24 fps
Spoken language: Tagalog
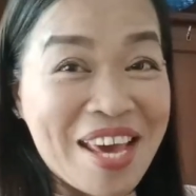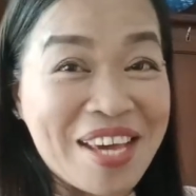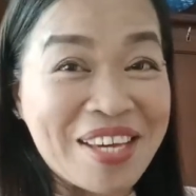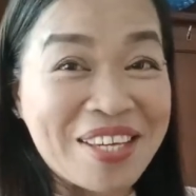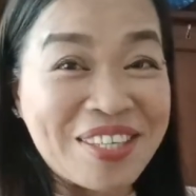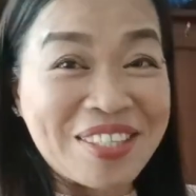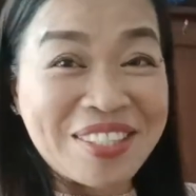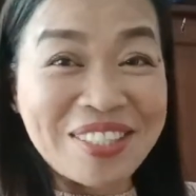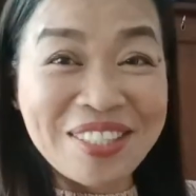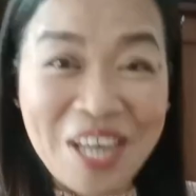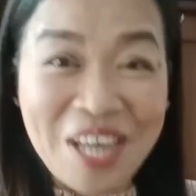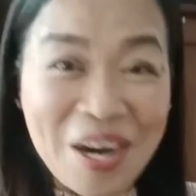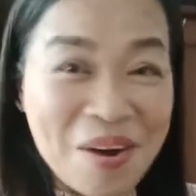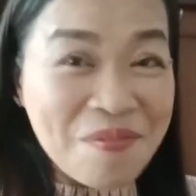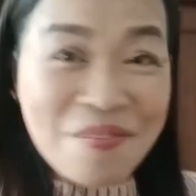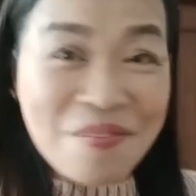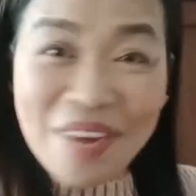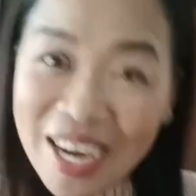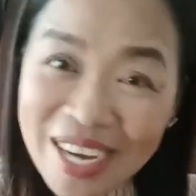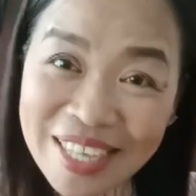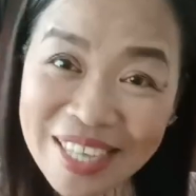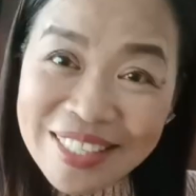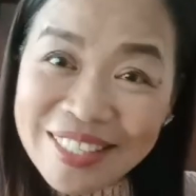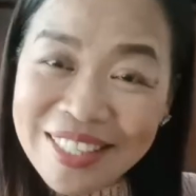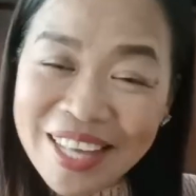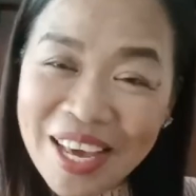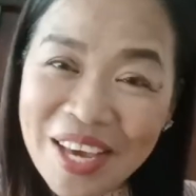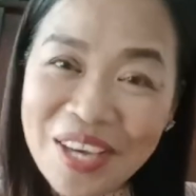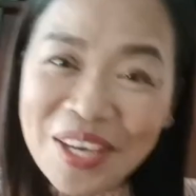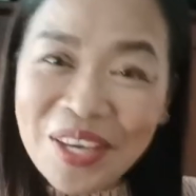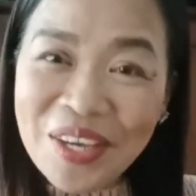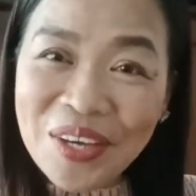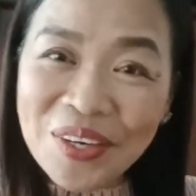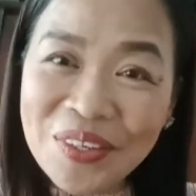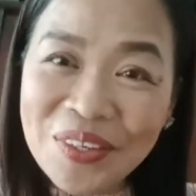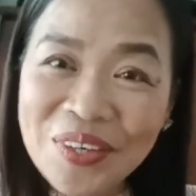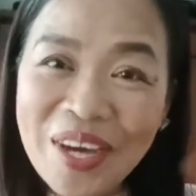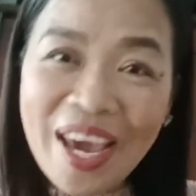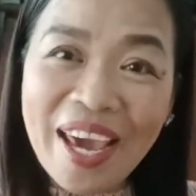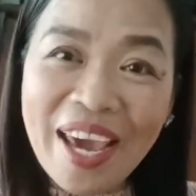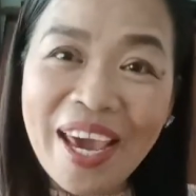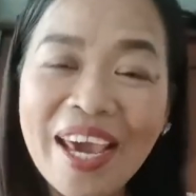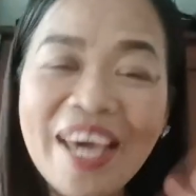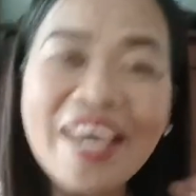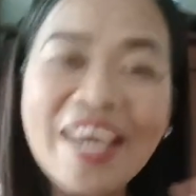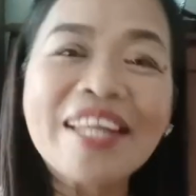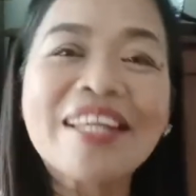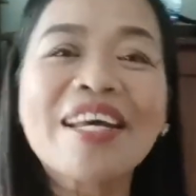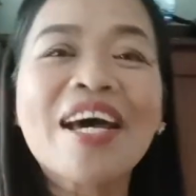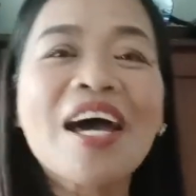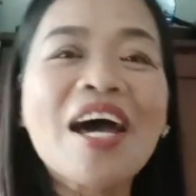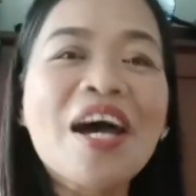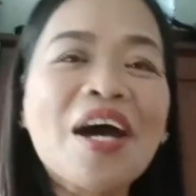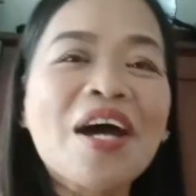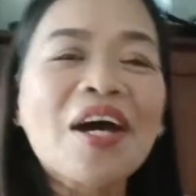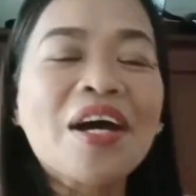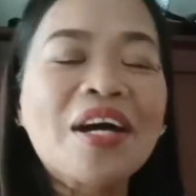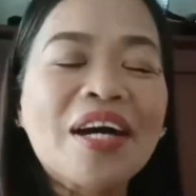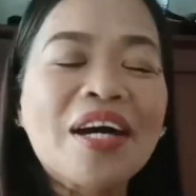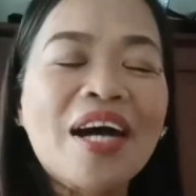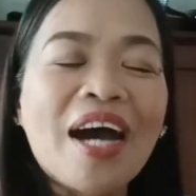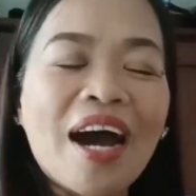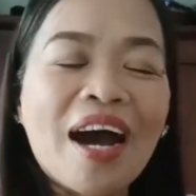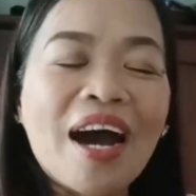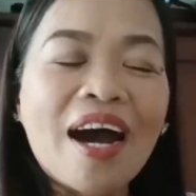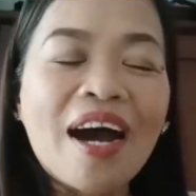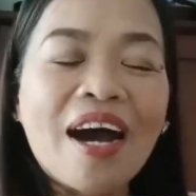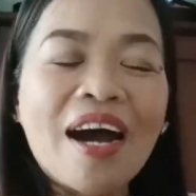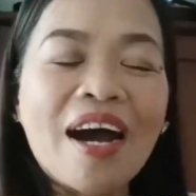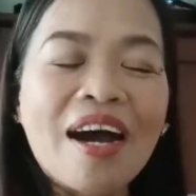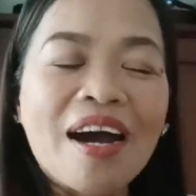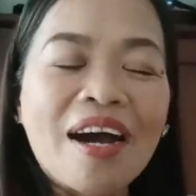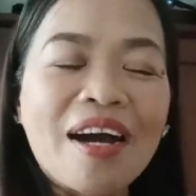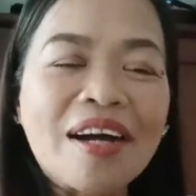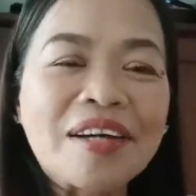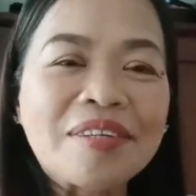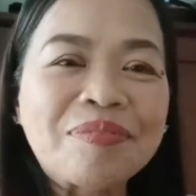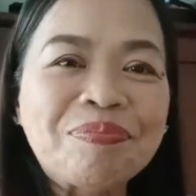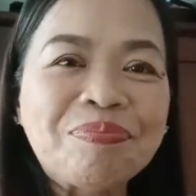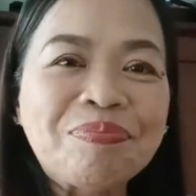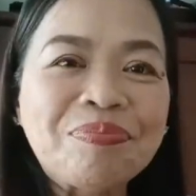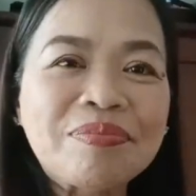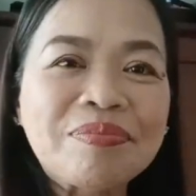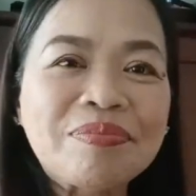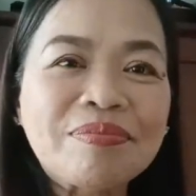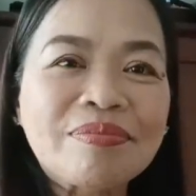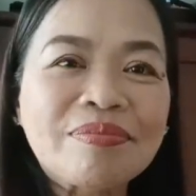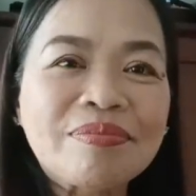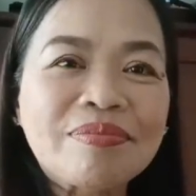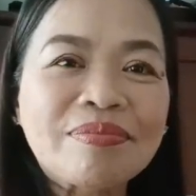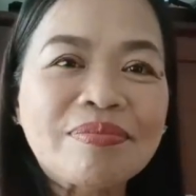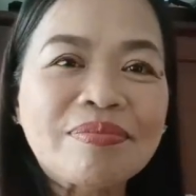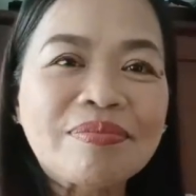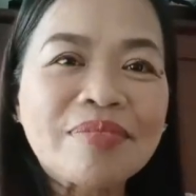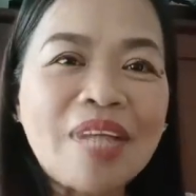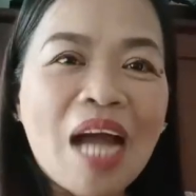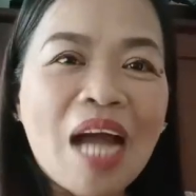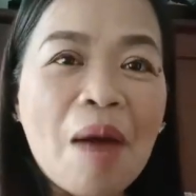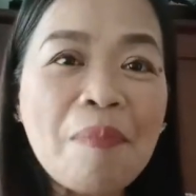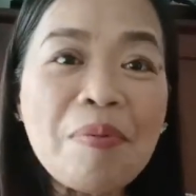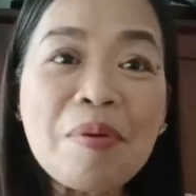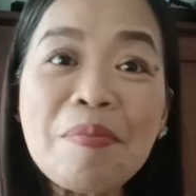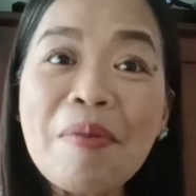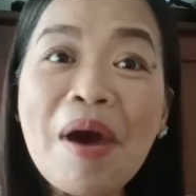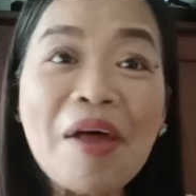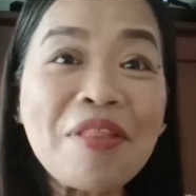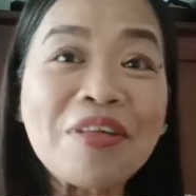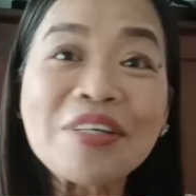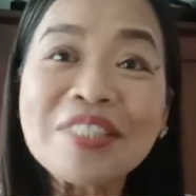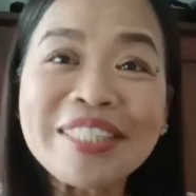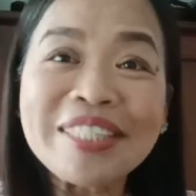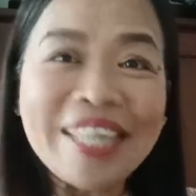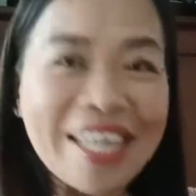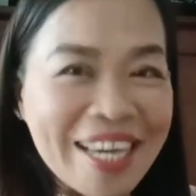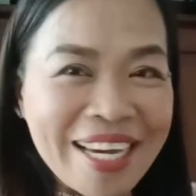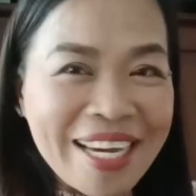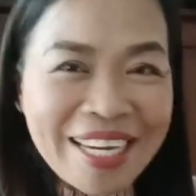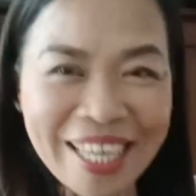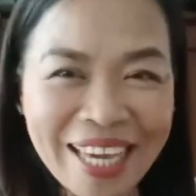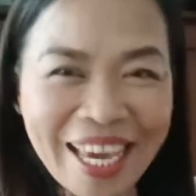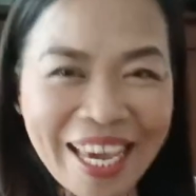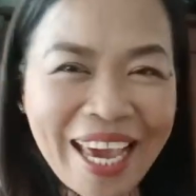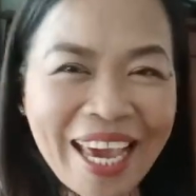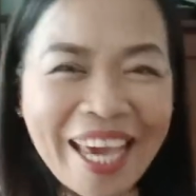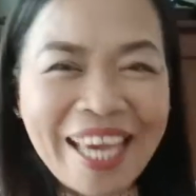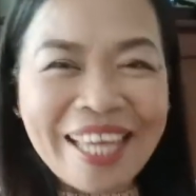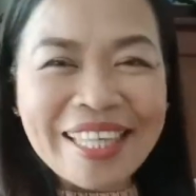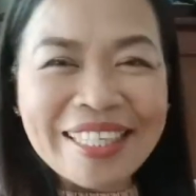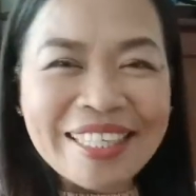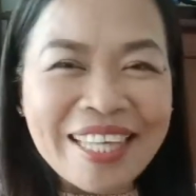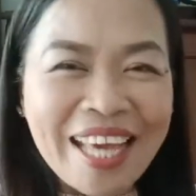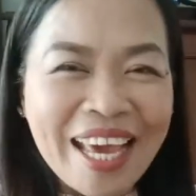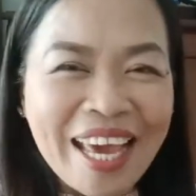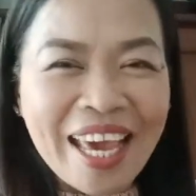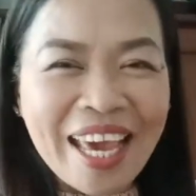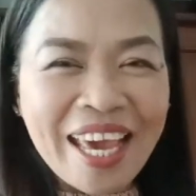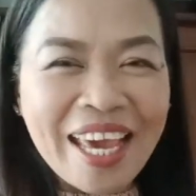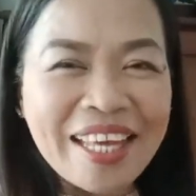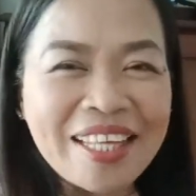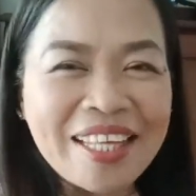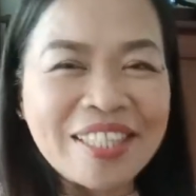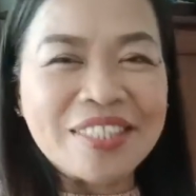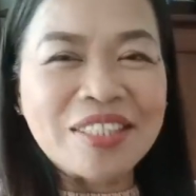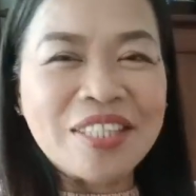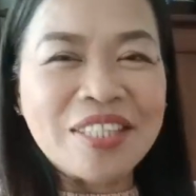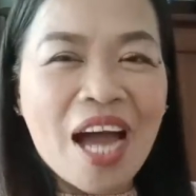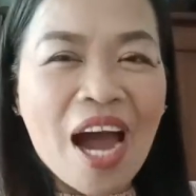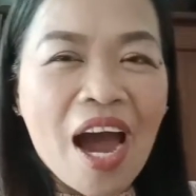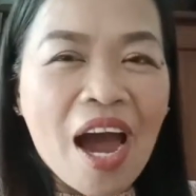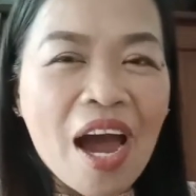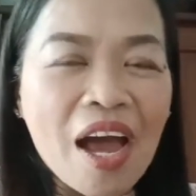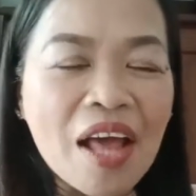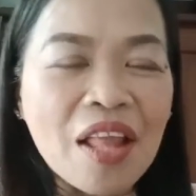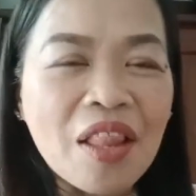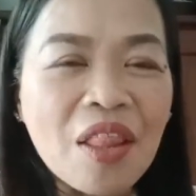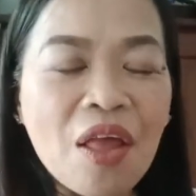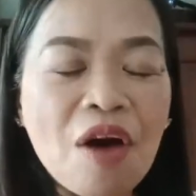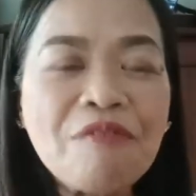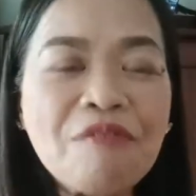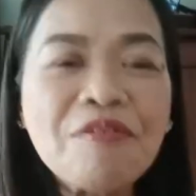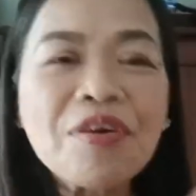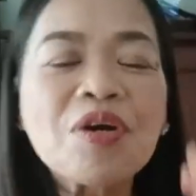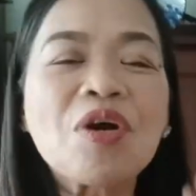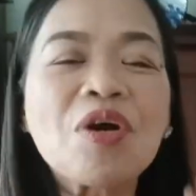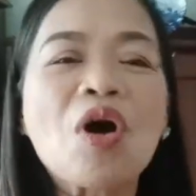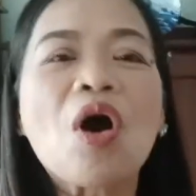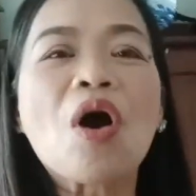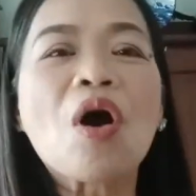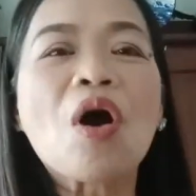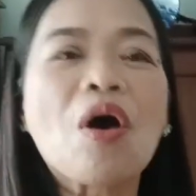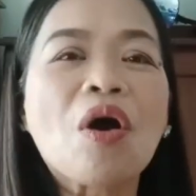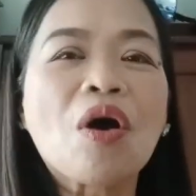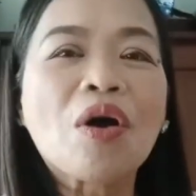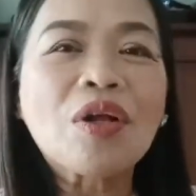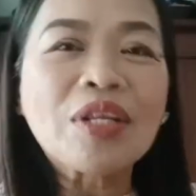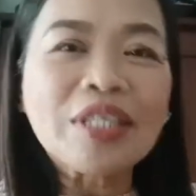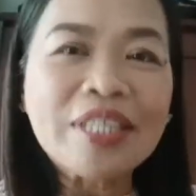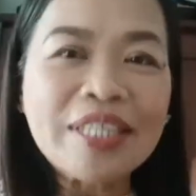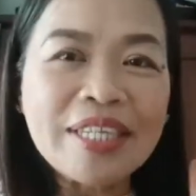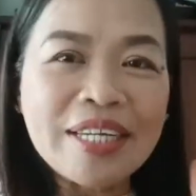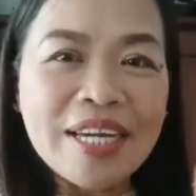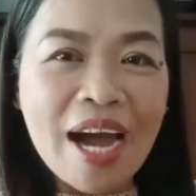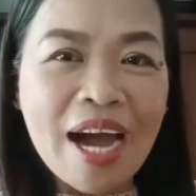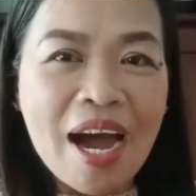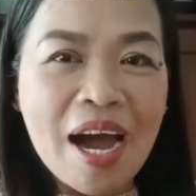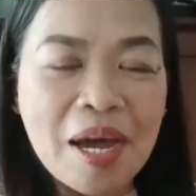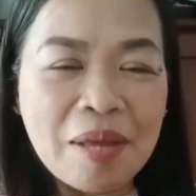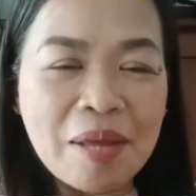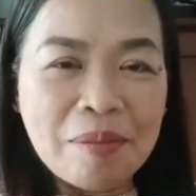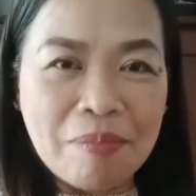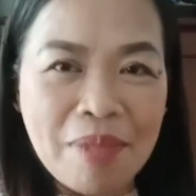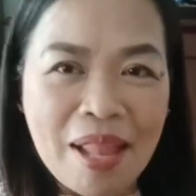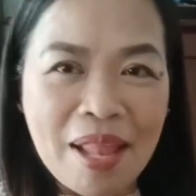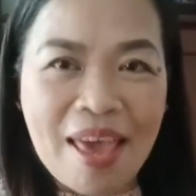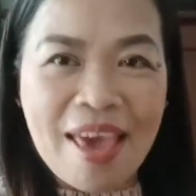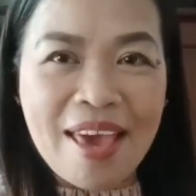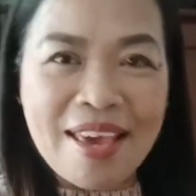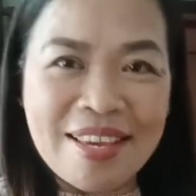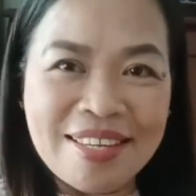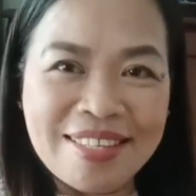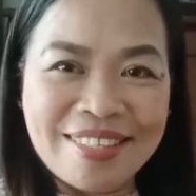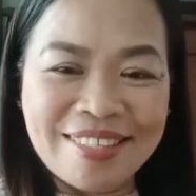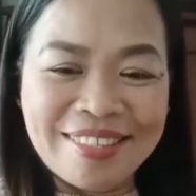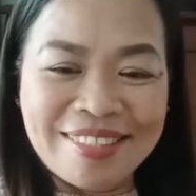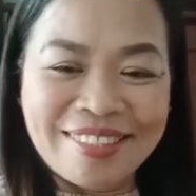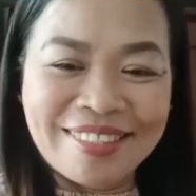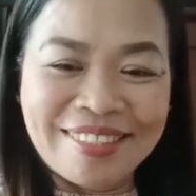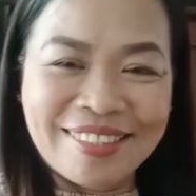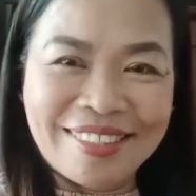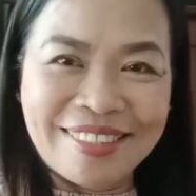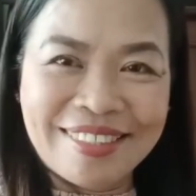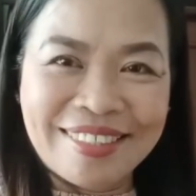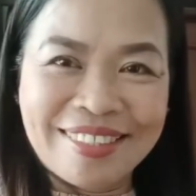Thank you so much. Thank you and um, happy Mother's Day again and I love you all. God bless.